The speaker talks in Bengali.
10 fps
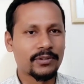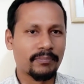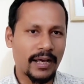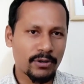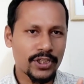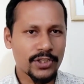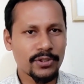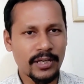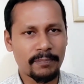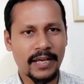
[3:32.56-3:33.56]
তো মানুষের
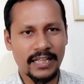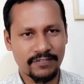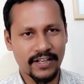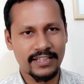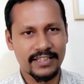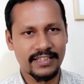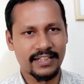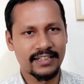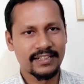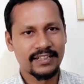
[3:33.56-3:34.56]
যদি আপনি হাত ফালাইতে
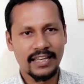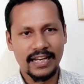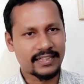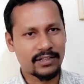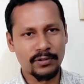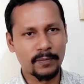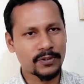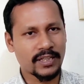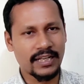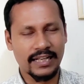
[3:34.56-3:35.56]
যান একটা আঙুল
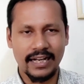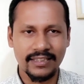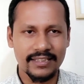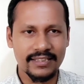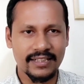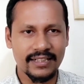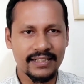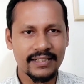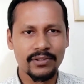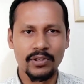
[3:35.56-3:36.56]
পচে গেলে কাটতে যান
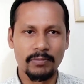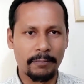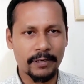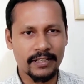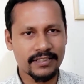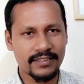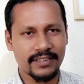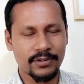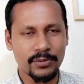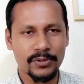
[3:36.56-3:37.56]
ওর বাপের কাছ
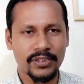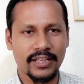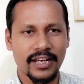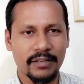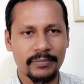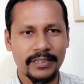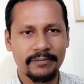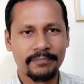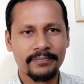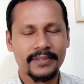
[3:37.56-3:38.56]
থেকে অনুমতি নেওয়া লাগবে
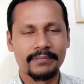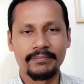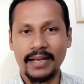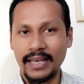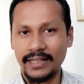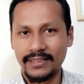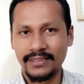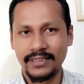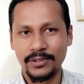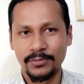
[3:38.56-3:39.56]
মায়ের কাছ
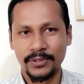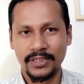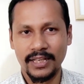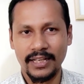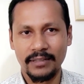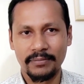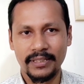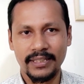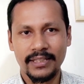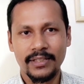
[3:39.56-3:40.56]
থেকে অনুমতি নেওয়া
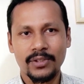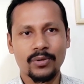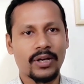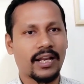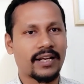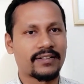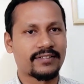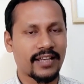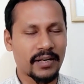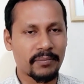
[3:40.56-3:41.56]
লাগবে ওর এলাকার
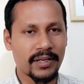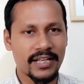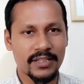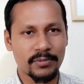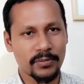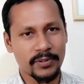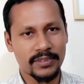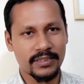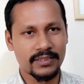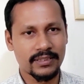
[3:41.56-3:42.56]
চেয়ারম্যান এসে বলবে
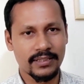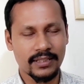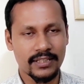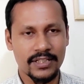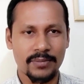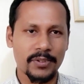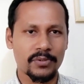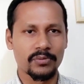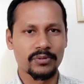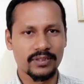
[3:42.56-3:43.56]
যে ডাক্তার সাহেব
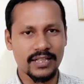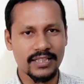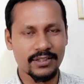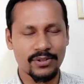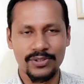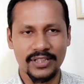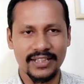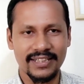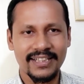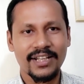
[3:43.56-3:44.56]
একটু দেরিতে করেন যায়
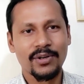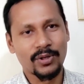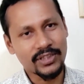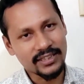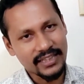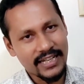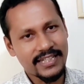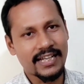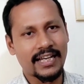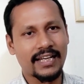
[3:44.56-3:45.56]
না অর্থাৎ
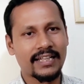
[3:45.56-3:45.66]
এটা